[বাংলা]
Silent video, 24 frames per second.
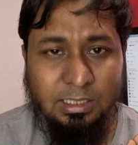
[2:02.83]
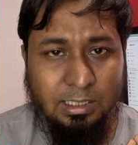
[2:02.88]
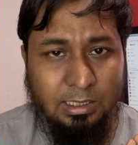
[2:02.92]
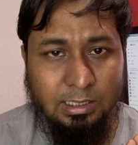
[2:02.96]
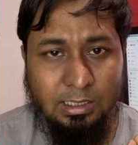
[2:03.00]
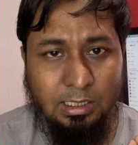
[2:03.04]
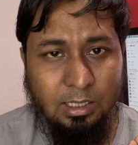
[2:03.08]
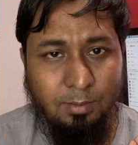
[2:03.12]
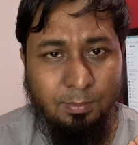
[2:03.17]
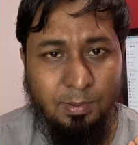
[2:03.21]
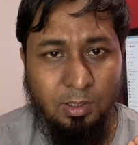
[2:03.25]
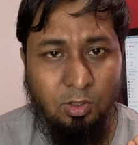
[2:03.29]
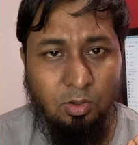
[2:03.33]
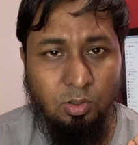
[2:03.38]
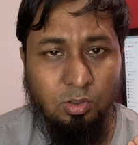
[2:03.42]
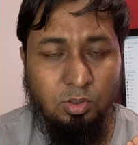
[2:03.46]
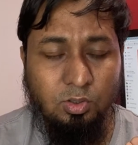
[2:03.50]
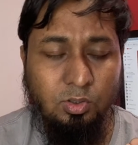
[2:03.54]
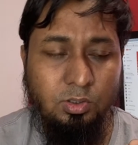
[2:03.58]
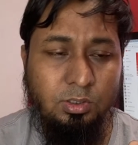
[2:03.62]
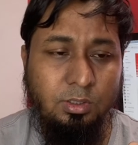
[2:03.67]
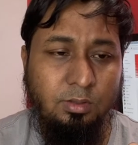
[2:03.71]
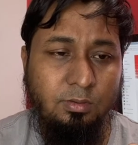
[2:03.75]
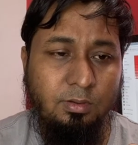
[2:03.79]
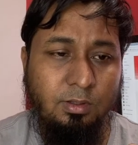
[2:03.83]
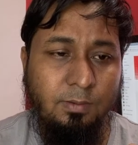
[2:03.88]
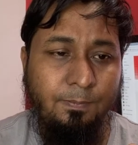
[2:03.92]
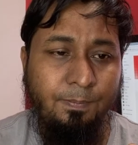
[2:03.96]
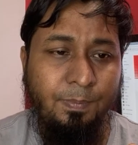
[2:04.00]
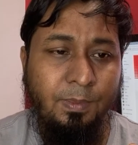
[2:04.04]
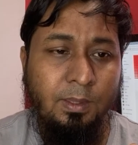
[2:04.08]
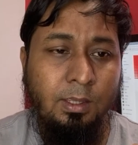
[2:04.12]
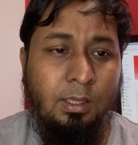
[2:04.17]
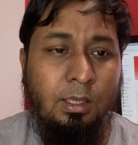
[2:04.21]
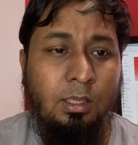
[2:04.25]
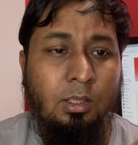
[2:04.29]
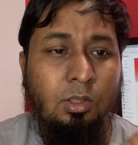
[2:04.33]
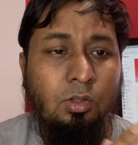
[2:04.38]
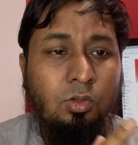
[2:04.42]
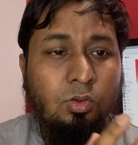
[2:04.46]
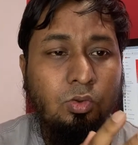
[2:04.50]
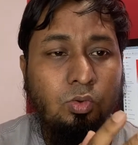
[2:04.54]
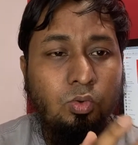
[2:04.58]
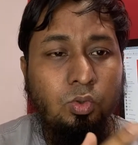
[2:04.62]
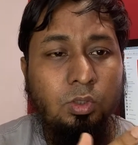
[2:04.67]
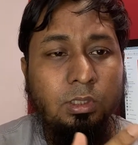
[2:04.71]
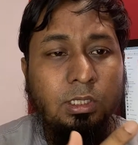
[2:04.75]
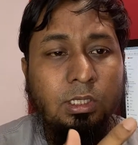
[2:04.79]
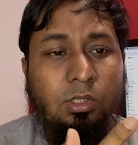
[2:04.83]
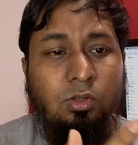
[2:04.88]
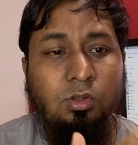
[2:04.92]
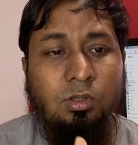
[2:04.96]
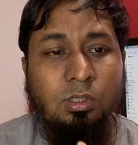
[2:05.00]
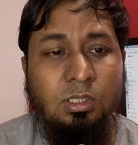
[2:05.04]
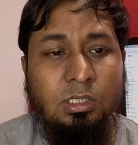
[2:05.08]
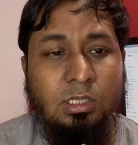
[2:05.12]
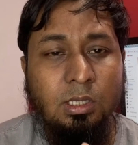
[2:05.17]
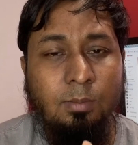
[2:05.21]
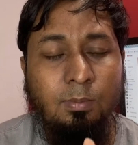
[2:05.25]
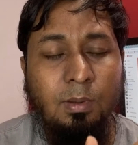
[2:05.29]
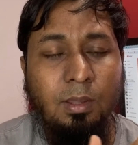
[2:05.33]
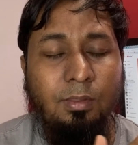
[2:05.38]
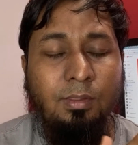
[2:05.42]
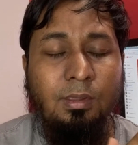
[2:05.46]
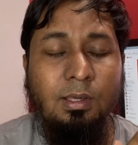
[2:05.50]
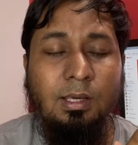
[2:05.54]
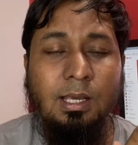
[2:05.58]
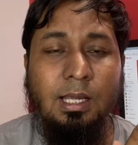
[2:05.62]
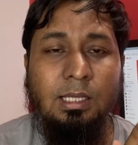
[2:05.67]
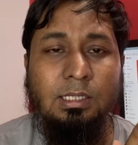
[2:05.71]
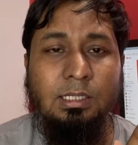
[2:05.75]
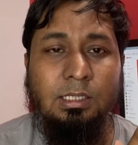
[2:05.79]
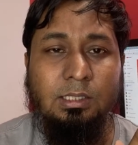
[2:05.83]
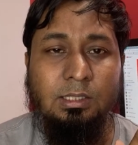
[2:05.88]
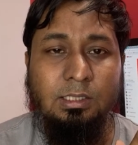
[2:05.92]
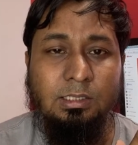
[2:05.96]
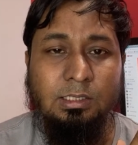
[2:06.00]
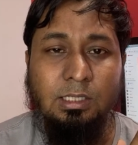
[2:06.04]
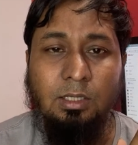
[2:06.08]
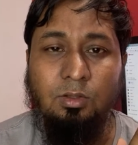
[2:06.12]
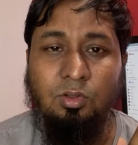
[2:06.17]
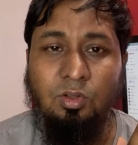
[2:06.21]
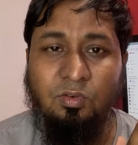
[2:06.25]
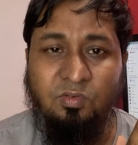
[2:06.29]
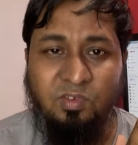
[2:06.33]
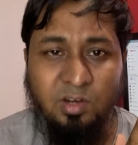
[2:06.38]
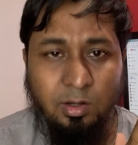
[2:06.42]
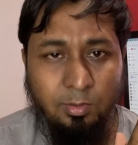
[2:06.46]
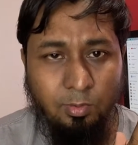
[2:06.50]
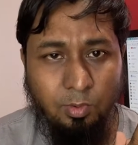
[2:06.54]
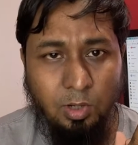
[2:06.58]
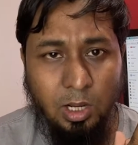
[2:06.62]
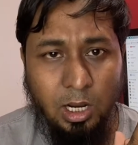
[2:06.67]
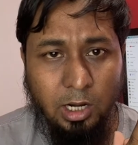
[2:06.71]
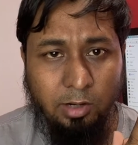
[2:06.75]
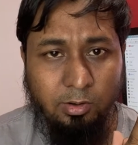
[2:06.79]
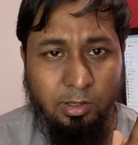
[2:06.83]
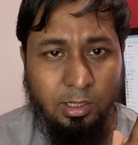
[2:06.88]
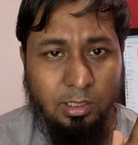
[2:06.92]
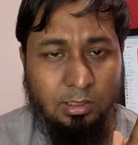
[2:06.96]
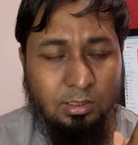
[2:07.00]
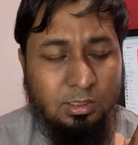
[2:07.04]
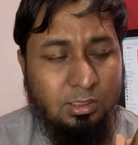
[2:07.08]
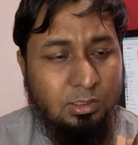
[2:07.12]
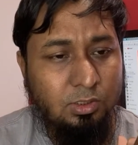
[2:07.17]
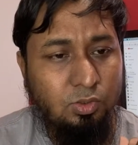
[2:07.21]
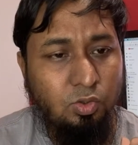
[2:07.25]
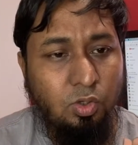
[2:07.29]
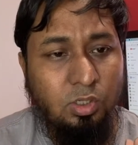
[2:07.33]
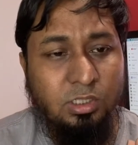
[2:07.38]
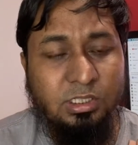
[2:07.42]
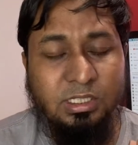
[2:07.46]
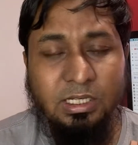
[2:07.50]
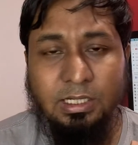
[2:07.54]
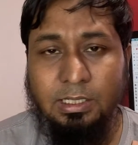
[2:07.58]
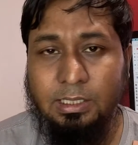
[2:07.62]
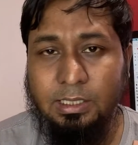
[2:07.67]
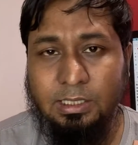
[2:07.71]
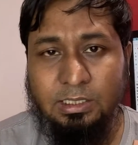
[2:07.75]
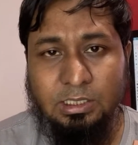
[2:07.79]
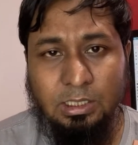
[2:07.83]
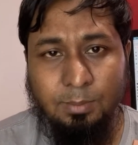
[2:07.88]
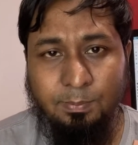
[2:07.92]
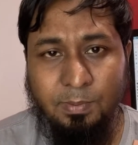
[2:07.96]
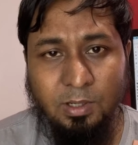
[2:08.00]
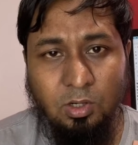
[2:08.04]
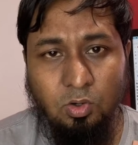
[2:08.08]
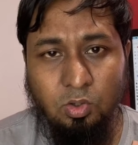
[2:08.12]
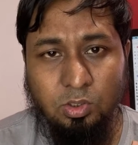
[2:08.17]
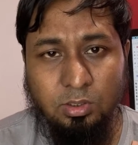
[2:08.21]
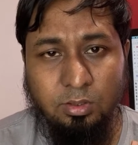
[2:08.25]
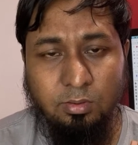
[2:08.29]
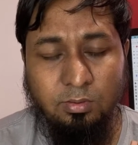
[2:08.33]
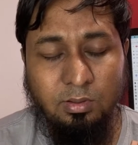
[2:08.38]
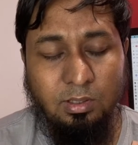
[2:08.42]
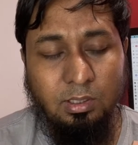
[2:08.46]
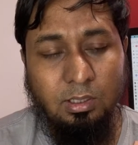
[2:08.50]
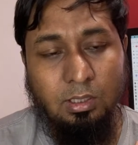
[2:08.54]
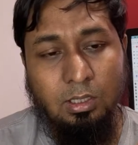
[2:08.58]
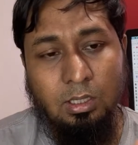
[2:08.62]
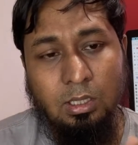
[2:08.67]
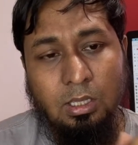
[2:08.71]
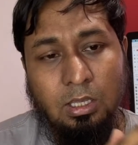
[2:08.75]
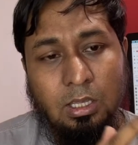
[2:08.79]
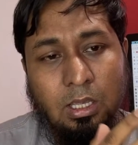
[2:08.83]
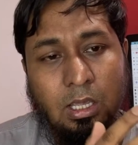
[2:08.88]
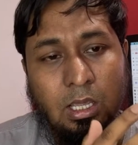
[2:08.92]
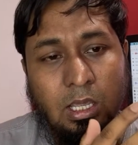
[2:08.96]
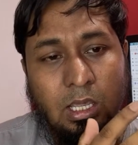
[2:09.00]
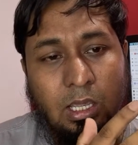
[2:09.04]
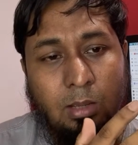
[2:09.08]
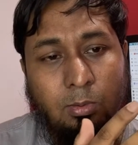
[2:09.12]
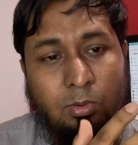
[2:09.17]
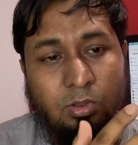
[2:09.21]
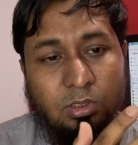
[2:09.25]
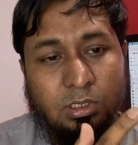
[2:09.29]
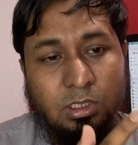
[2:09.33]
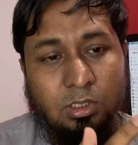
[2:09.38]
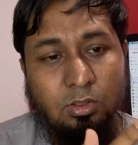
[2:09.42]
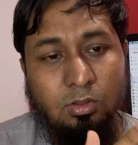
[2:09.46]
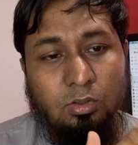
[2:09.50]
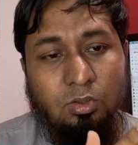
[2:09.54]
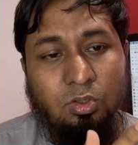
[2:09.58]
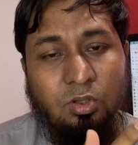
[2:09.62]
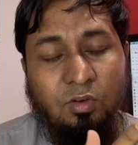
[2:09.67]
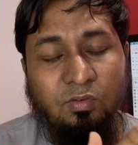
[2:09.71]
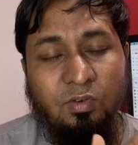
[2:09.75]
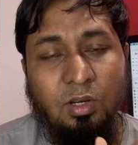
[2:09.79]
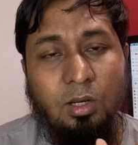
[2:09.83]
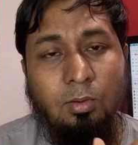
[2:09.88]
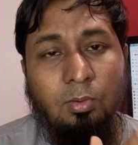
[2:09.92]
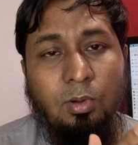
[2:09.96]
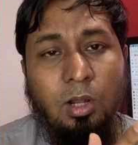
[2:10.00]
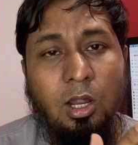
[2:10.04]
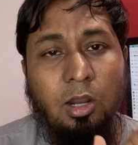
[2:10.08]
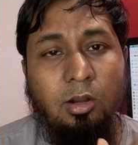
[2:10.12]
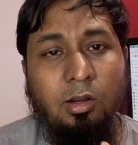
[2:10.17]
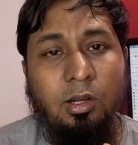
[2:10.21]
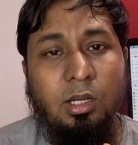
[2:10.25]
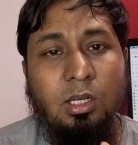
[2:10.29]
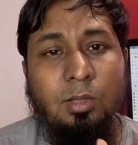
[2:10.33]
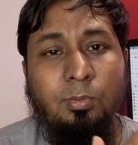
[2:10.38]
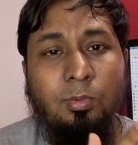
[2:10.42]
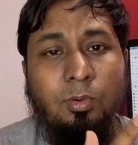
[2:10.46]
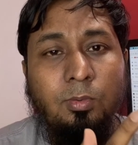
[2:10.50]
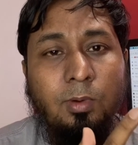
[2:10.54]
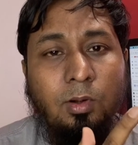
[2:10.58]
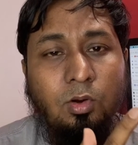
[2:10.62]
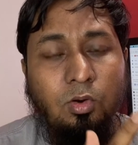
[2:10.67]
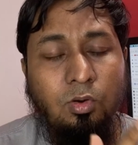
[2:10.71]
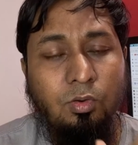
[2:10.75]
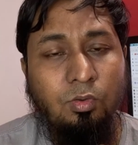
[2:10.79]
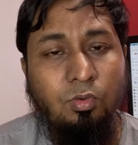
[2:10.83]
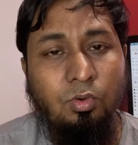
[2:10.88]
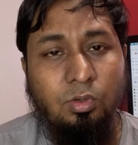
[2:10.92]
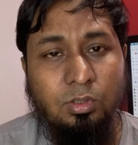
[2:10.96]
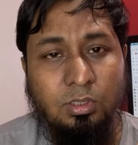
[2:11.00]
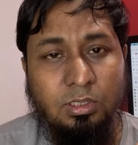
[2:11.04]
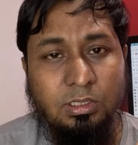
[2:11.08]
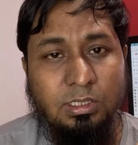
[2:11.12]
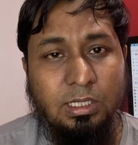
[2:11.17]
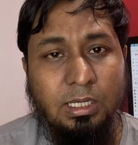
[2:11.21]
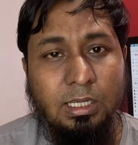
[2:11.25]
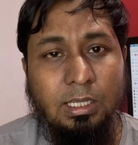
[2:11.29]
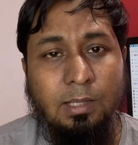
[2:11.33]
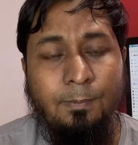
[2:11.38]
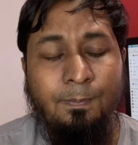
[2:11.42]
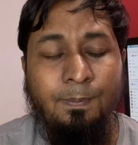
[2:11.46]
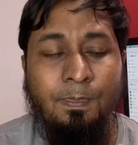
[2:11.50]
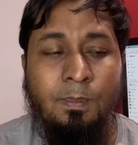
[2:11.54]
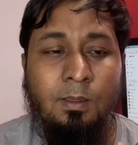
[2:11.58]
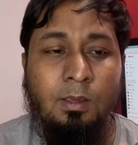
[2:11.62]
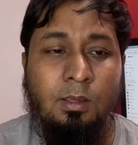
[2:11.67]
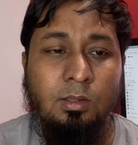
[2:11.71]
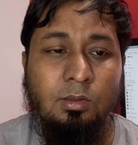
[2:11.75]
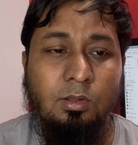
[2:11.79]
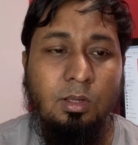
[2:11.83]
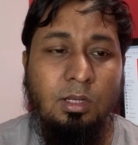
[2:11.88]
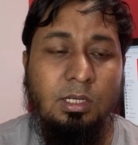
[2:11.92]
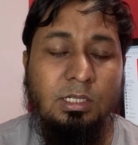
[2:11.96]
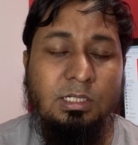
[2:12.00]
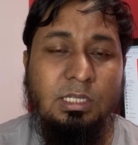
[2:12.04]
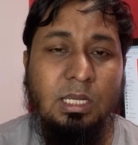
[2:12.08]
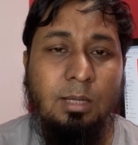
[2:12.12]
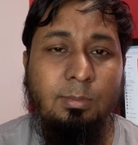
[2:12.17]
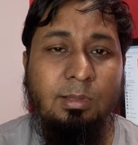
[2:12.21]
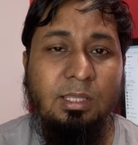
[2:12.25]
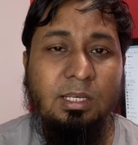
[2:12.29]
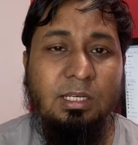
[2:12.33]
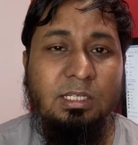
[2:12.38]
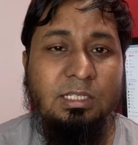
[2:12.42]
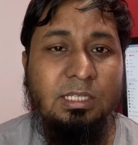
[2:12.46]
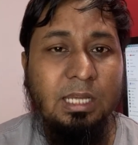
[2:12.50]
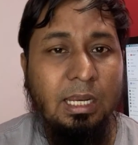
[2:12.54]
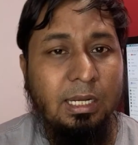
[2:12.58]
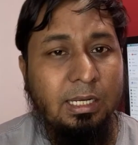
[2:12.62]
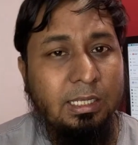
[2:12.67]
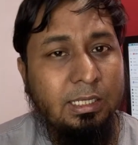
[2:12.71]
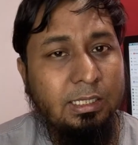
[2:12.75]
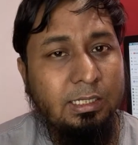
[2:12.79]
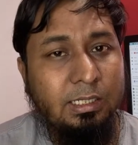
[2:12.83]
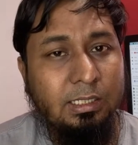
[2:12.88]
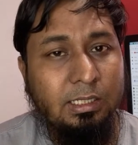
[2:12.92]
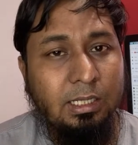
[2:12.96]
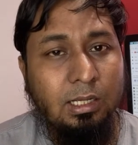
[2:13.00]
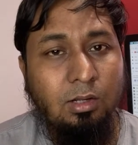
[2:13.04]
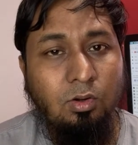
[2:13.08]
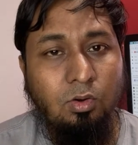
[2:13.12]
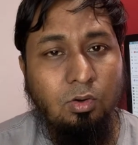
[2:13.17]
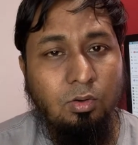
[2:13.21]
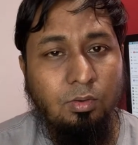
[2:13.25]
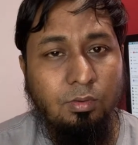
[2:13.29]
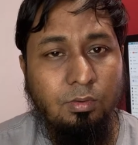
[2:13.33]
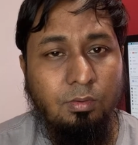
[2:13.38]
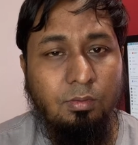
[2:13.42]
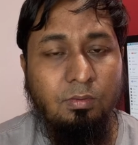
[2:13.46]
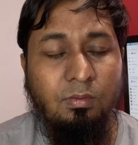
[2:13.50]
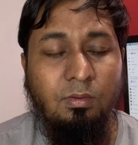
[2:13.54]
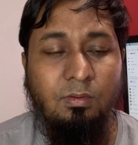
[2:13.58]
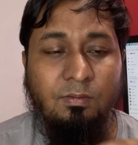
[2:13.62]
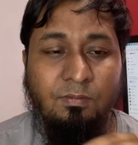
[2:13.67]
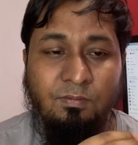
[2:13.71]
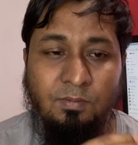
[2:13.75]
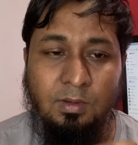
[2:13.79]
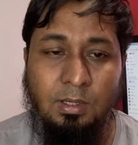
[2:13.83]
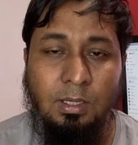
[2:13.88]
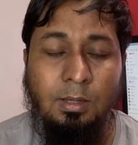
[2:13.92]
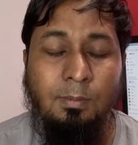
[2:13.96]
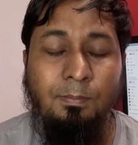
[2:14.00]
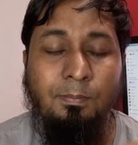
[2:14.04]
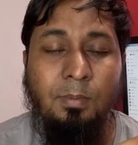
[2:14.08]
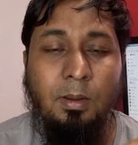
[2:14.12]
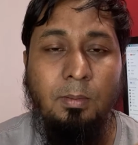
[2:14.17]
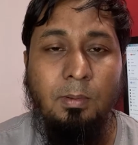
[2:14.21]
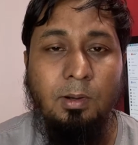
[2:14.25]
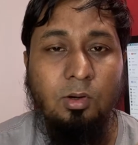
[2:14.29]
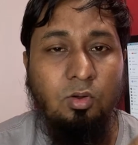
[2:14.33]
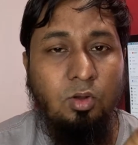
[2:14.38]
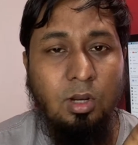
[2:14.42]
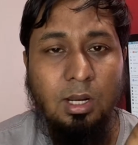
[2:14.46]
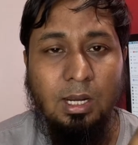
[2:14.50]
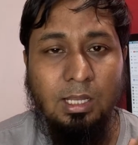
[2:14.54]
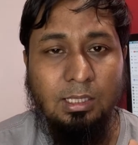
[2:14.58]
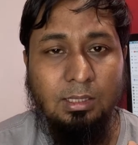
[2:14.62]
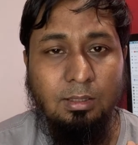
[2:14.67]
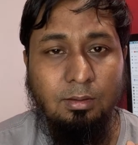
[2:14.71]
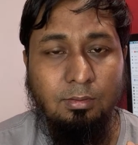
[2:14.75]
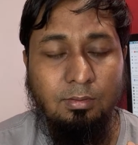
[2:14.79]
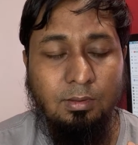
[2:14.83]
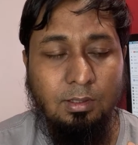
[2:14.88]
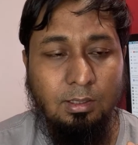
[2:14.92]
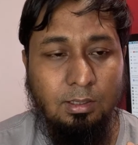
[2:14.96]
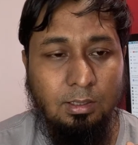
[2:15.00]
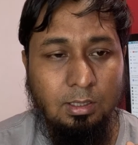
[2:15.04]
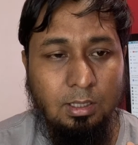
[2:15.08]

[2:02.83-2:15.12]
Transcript: হাজার টাকা পে করতে হইতেছে দুইটা যদি সে বেসিক কাজ শিখতে চায় সফটওয়্যার এবং হার্ডওয়্যার চল্লিশ হাজার টাকা সে পে করতেছে এবং সে যদি সফটওয়্যার এবং হার্ডওয়্যার ডিপ্লোমা কোর্স করতে চায় তাহলে সে আমাদেরকে ষাট হাজার টাকা কোর্স ফি পেমেন্ট করা লাগতেছে